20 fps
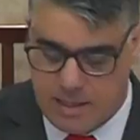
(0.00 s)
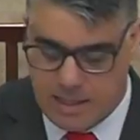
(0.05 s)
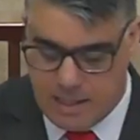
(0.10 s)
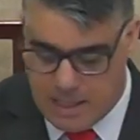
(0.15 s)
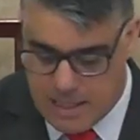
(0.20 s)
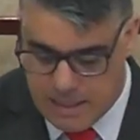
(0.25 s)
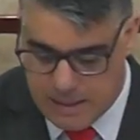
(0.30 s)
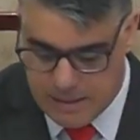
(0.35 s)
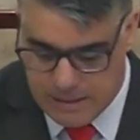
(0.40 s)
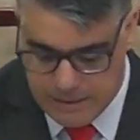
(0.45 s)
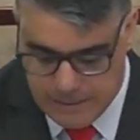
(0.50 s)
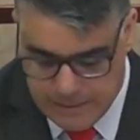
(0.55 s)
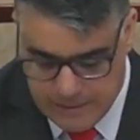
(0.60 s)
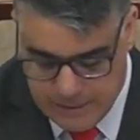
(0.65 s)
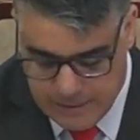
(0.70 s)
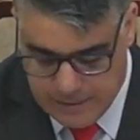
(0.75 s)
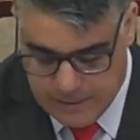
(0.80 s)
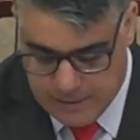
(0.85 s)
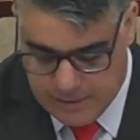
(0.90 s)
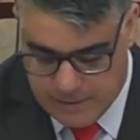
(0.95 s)
carta
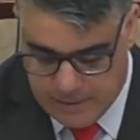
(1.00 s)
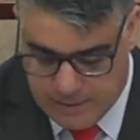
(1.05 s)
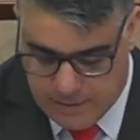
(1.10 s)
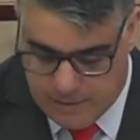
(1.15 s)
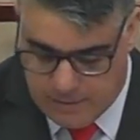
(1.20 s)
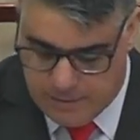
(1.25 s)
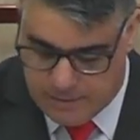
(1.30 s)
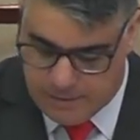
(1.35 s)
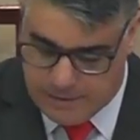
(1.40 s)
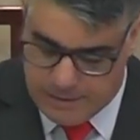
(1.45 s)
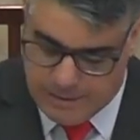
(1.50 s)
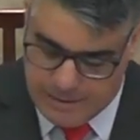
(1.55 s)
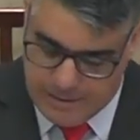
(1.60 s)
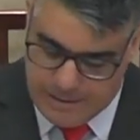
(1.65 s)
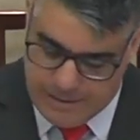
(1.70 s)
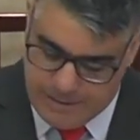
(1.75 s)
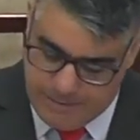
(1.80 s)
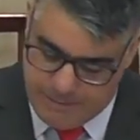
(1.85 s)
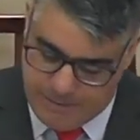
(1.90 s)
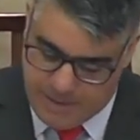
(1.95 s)

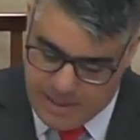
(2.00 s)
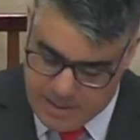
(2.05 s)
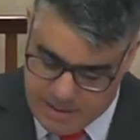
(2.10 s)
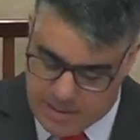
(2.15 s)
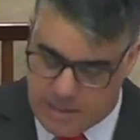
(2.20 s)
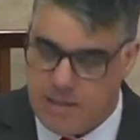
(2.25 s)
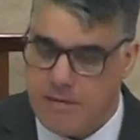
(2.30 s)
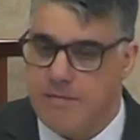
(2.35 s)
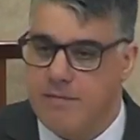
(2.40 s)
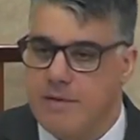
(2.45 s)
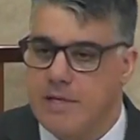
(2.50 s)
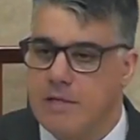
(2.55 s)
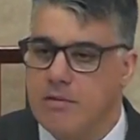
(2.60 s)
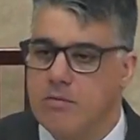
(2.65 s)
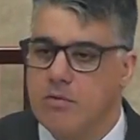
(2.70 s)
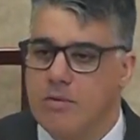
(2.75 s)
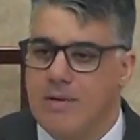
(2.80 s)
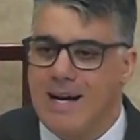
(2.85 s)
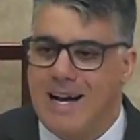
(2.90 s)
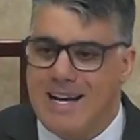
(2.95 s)
eh,
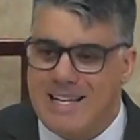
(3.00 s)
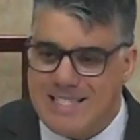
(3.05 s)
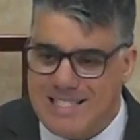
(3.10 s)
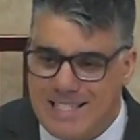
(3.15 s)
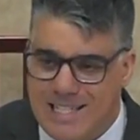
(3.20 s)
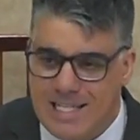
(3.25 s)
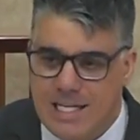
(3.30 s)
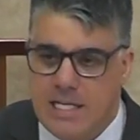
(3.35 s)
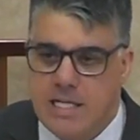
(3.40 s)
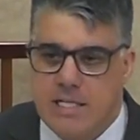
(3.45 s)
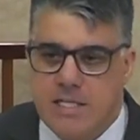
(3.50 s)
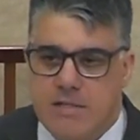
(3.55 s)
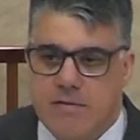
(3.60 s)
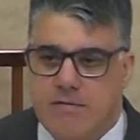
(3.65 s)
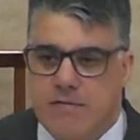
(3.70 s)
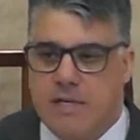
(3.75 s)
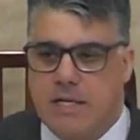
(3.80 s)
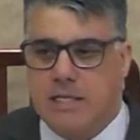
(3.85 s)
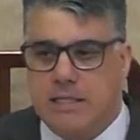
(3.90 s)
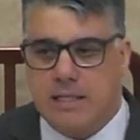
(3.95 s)
descrevendo as grandes
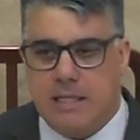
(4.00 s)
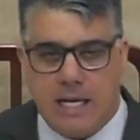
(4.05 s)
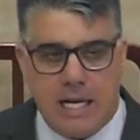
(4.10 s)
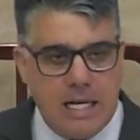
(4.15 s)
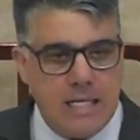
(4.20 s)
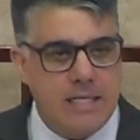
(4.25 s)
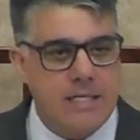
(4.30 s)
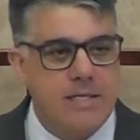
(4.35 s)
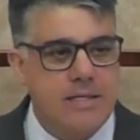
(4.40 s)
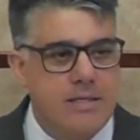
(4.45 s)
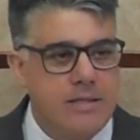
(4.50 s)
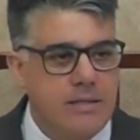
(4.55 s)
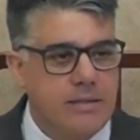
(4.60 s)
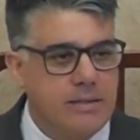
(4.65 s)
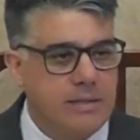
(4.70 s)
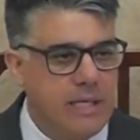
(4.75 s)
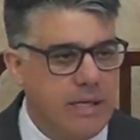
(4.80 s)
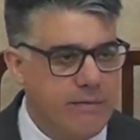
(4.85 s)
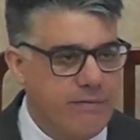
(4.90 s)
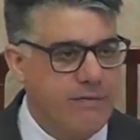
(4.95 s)
verdades
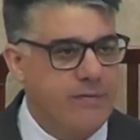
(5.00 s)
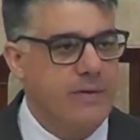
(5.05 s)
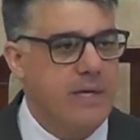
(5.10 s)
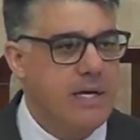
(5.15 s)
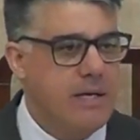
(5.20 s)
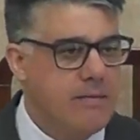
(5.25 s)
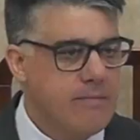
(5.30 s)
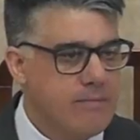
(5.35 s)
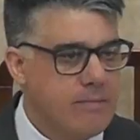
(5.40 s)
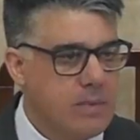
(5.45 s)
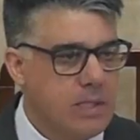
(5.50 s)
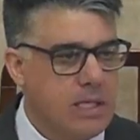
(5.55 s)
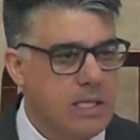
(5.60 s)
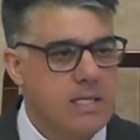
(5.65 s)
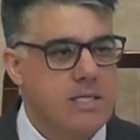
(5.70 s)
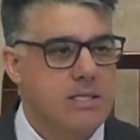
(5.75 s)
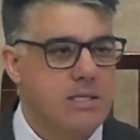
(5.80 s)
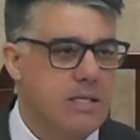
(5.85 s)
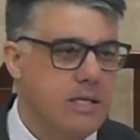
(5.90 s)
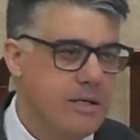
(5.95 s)
da fé
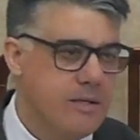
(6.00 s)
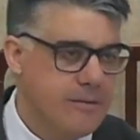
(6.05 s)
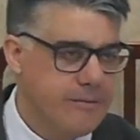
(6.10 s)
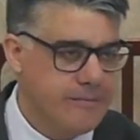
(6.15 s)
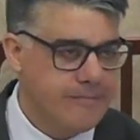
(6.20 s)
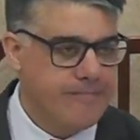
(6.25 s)
cristã.